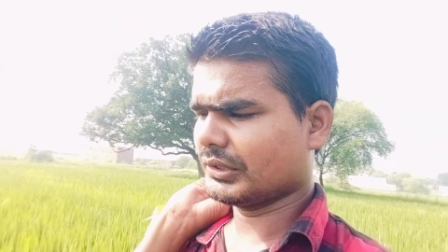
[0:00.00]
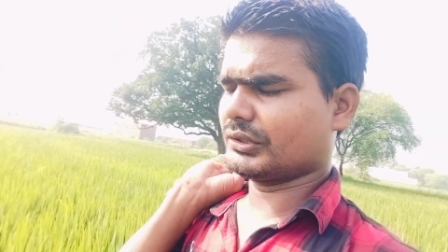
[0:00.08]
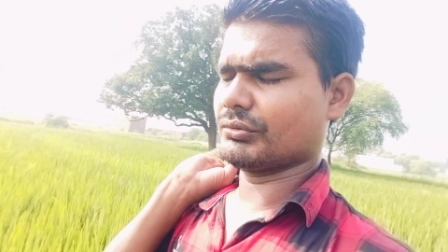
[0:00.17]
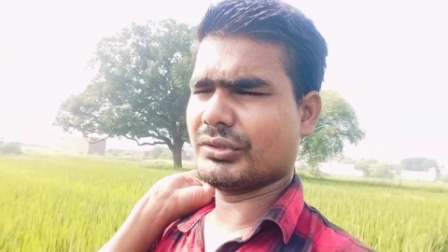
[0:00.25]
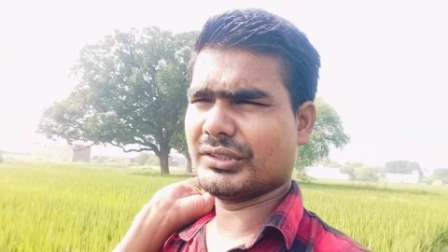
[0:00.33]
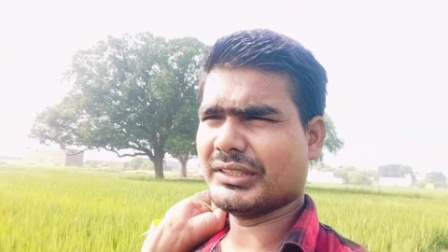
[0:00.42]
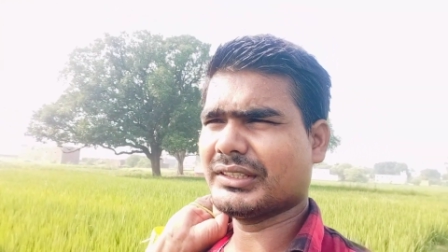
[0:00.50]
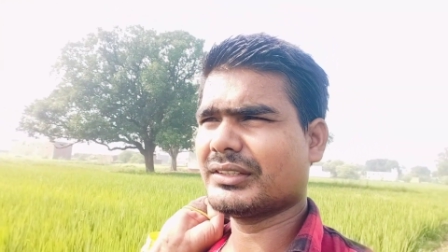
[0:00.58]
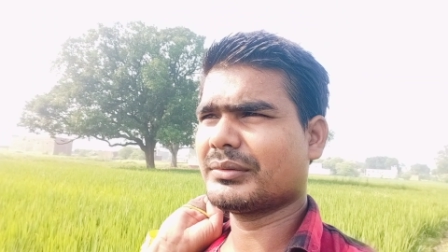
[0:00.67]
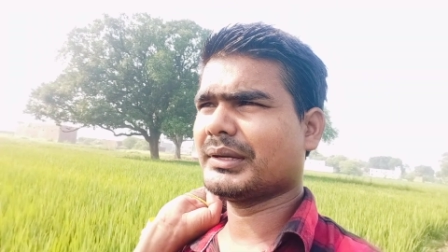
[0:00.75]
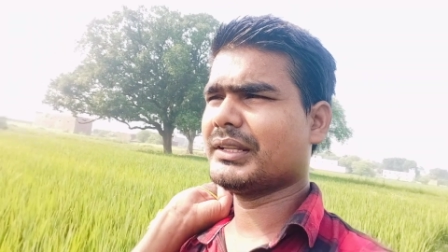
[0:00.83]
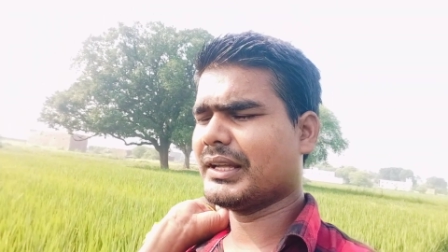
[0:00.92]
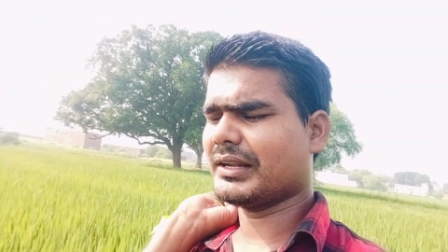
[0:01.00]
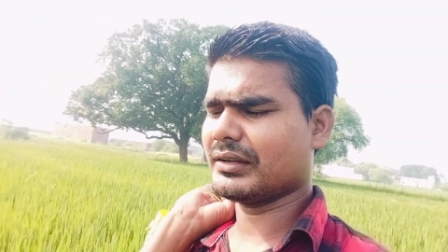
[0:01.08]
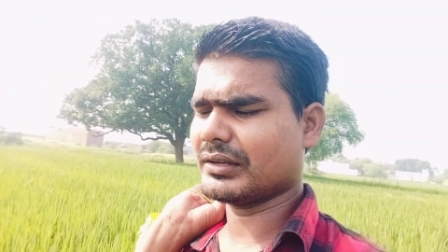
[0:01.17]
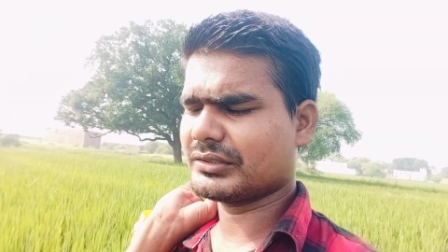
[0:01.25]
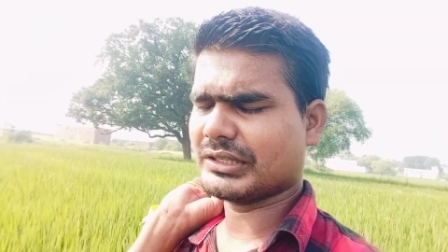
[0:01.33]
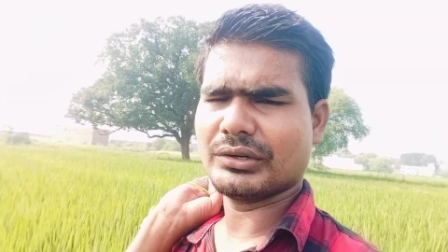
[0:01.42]
क्योंकि ज़्यादातर भाई धान
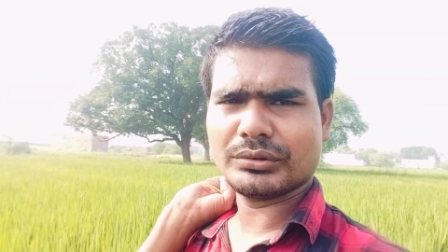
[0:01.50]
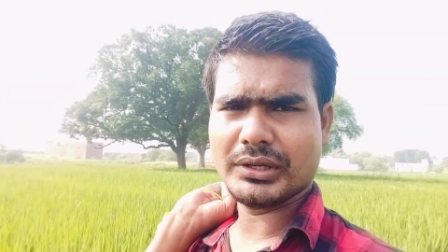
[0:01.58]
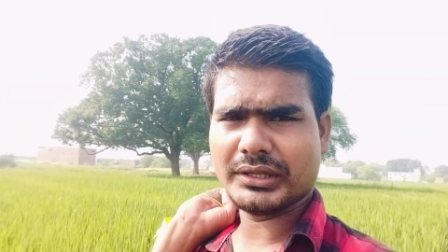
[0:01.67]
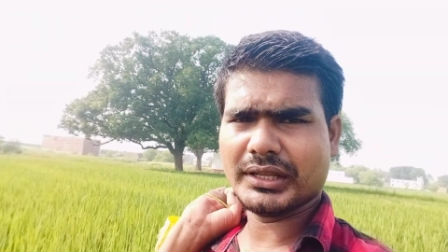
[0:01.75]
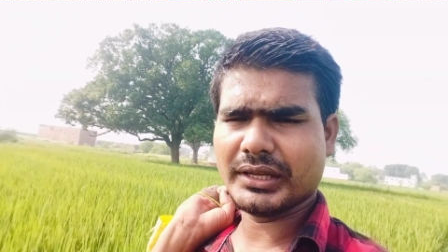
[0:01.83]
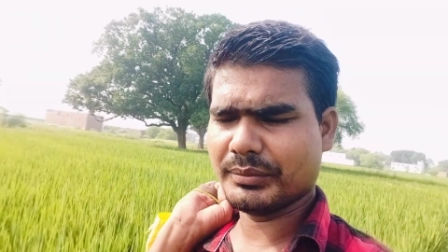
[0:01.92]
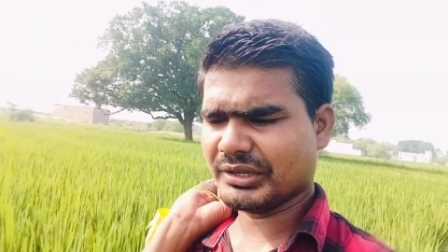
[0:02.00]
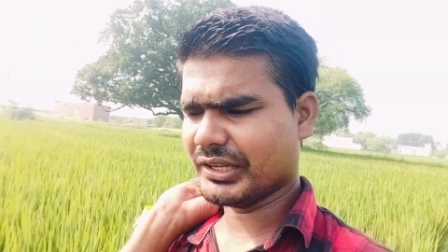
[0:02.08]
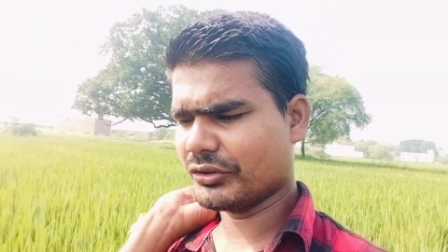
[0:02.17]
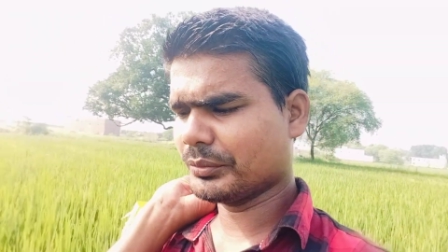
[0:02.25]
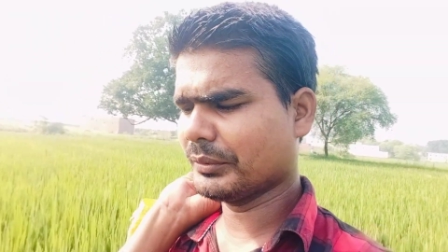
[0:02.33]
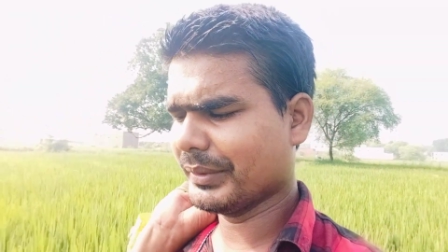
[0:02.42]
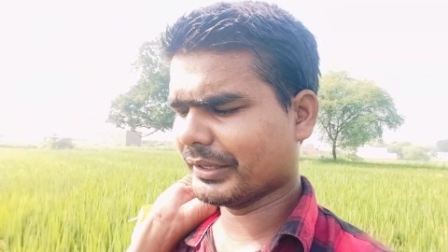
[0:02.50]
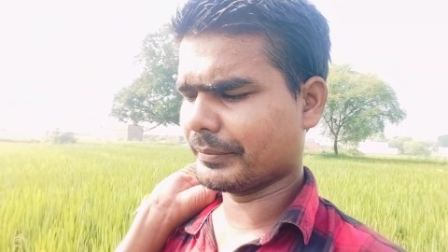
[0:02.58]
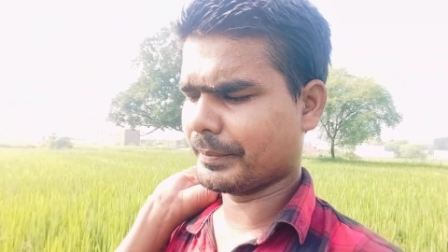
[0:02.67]
अगर चालू हो जाता है बिहार यूपी में